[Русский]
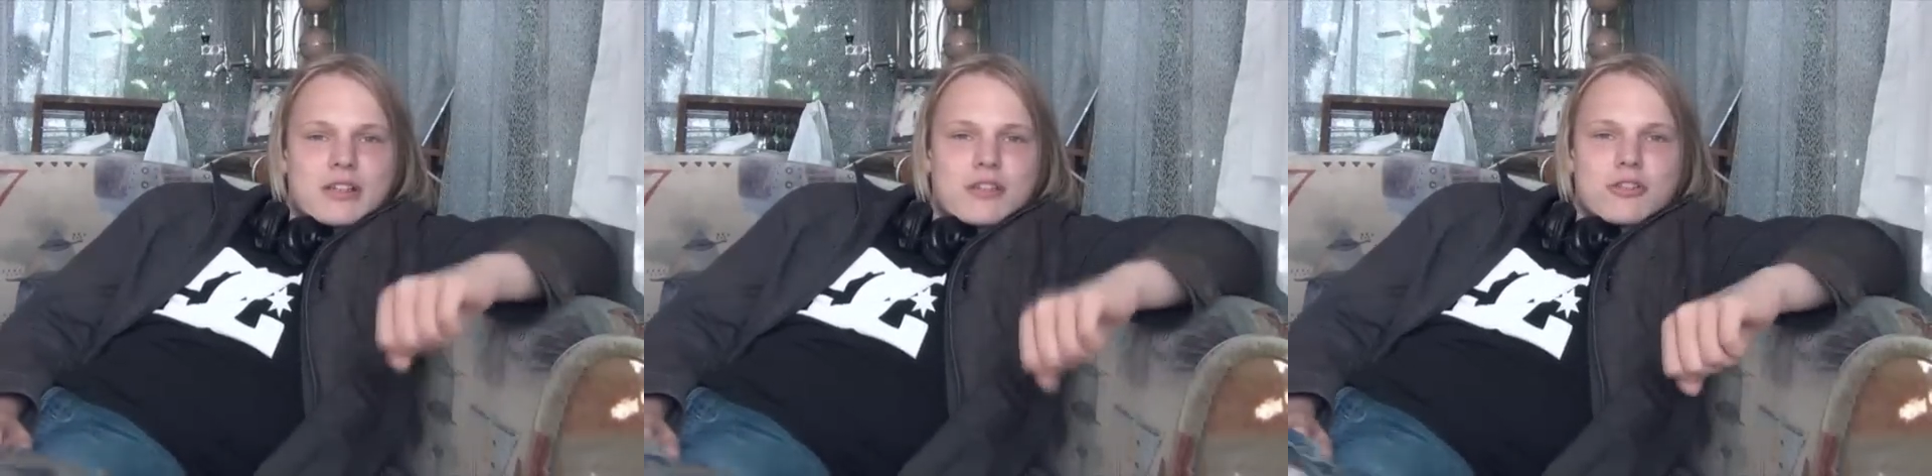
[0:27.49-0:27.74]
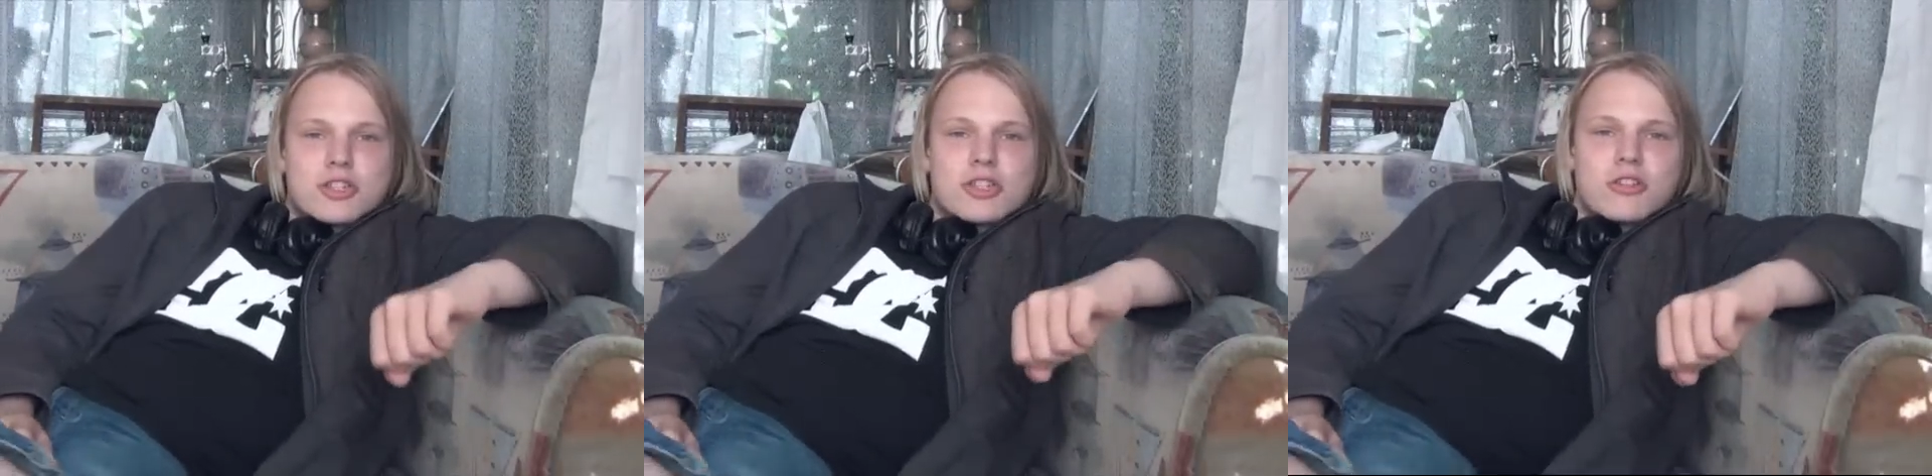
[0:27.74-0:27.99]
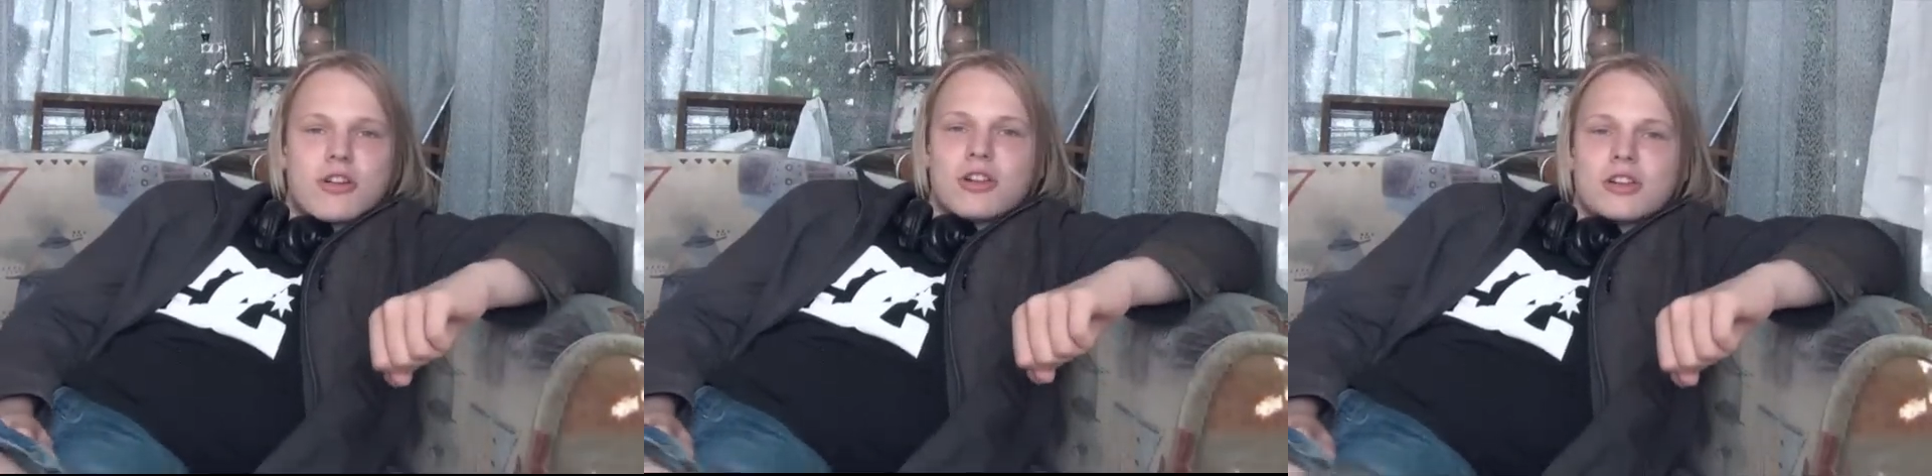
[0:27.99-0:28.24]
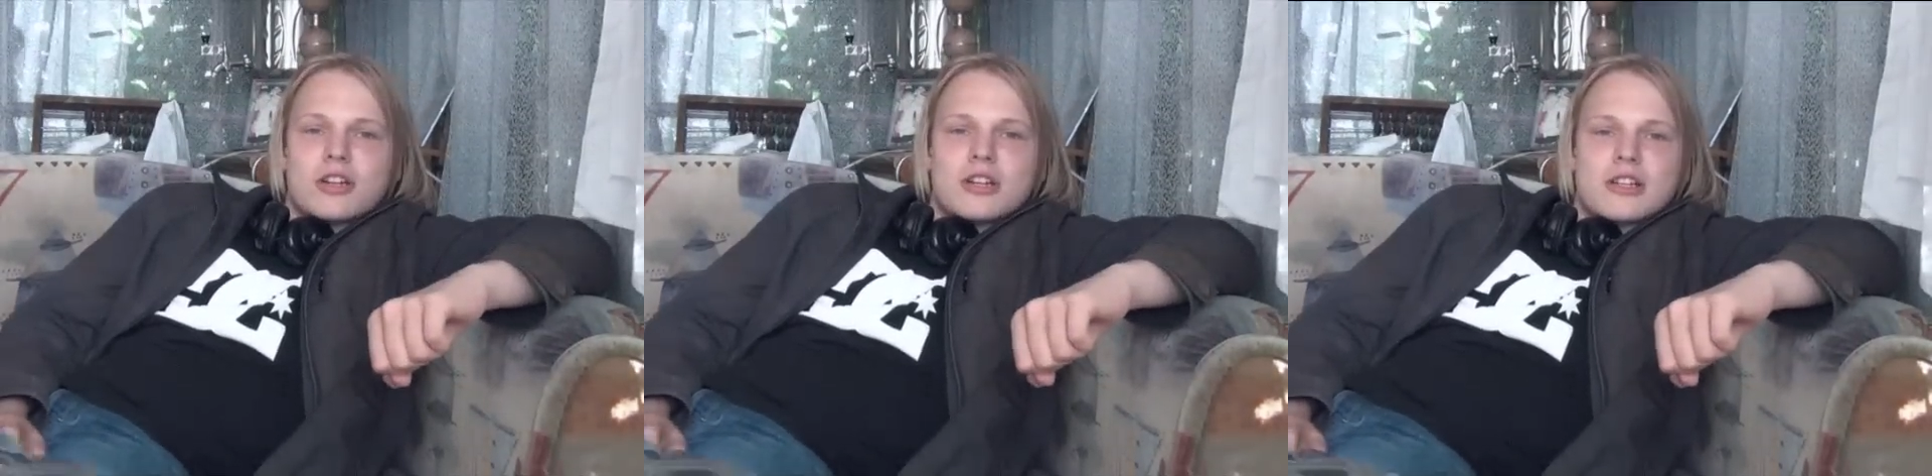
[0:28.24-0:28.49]
очень
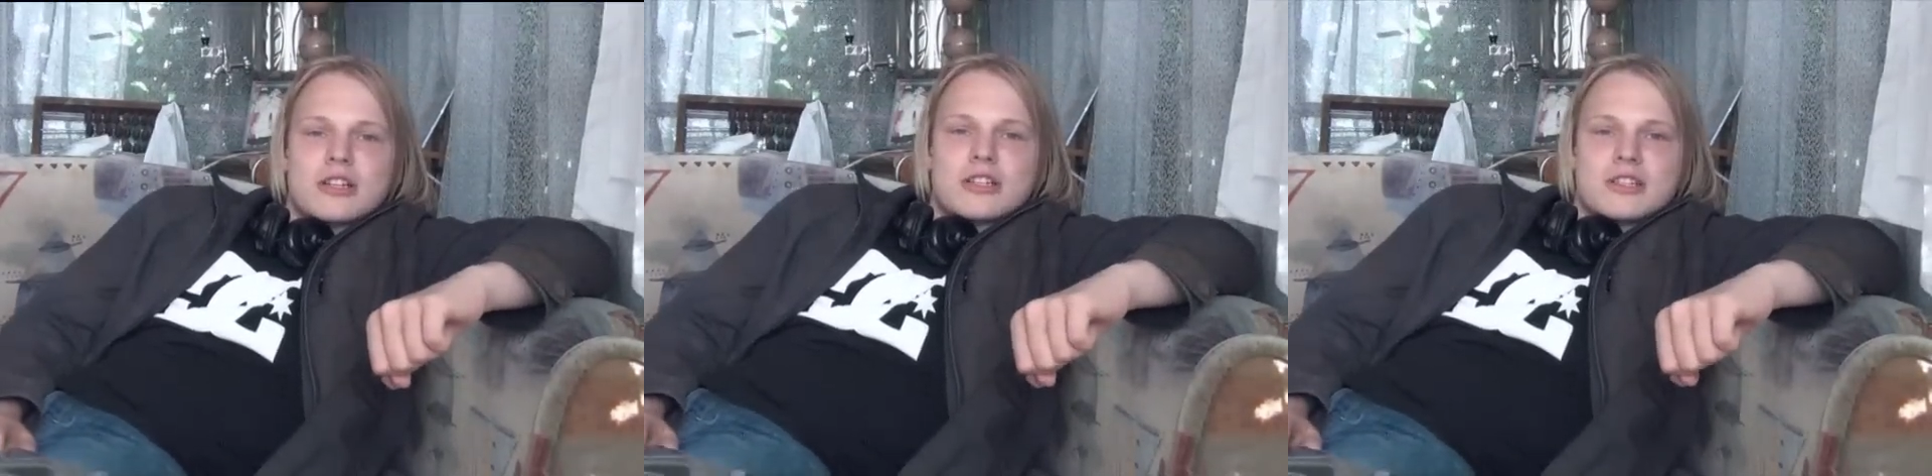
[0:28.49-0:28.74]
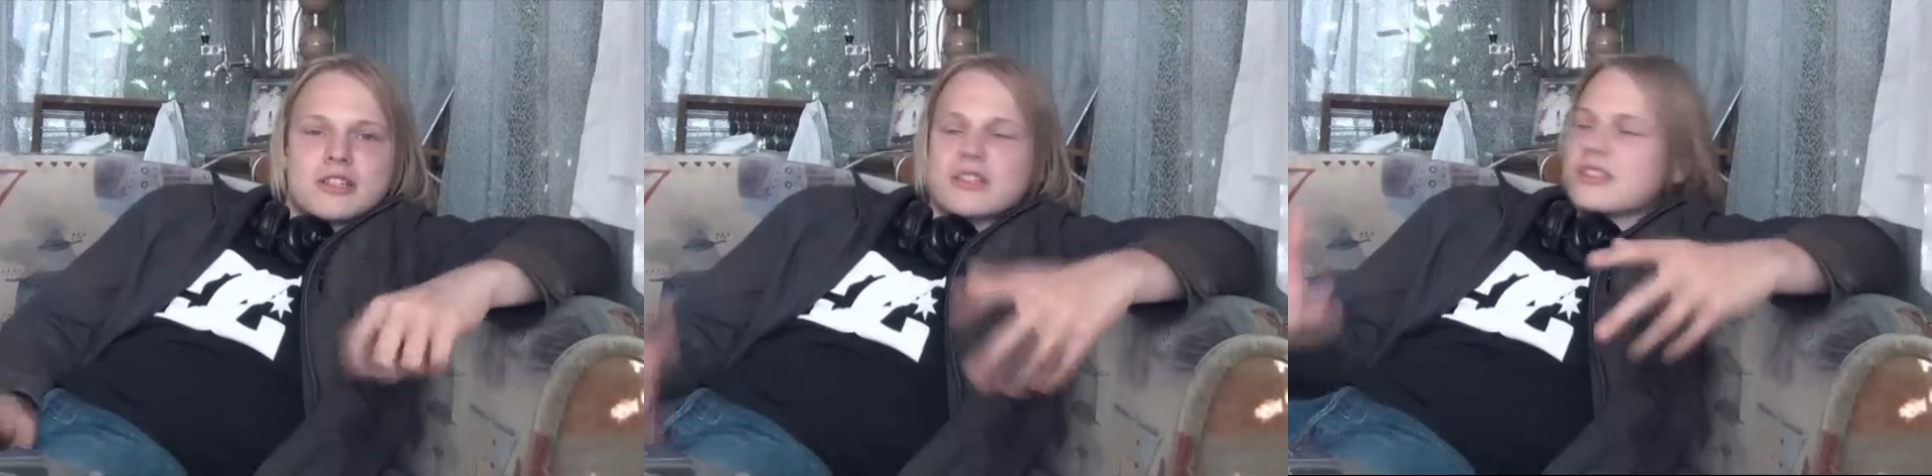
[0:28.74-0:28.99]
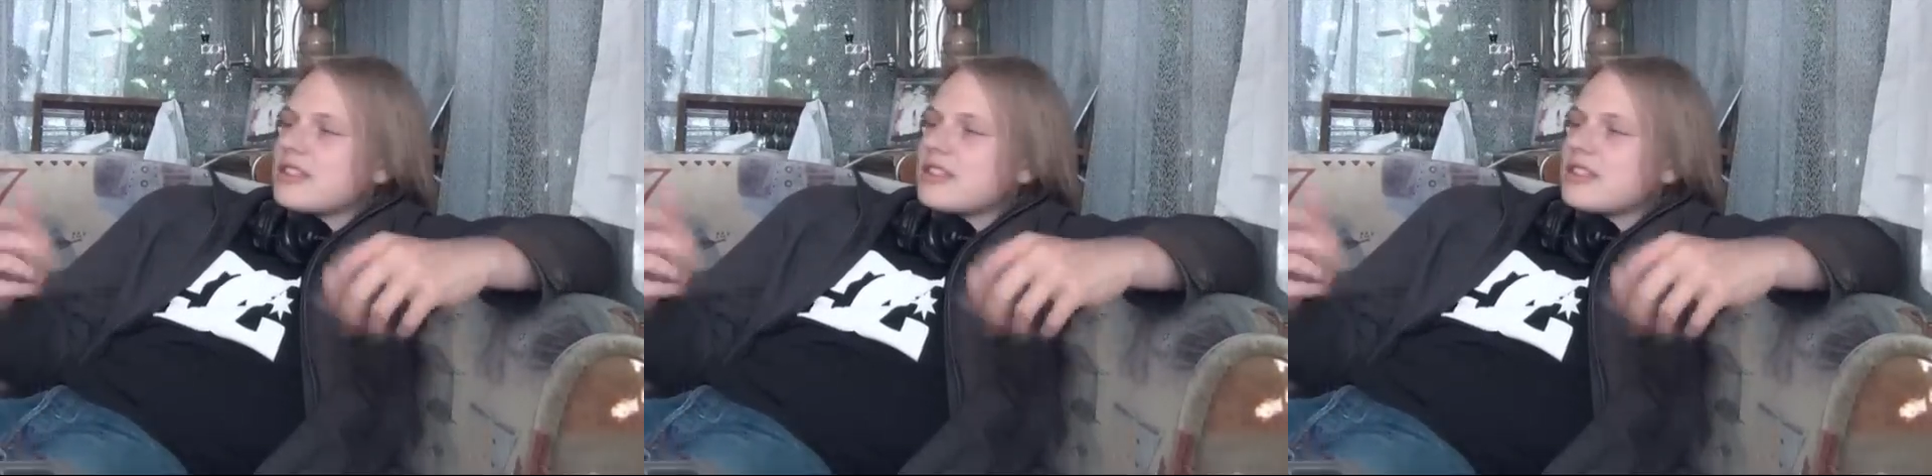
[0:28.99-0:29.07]
долго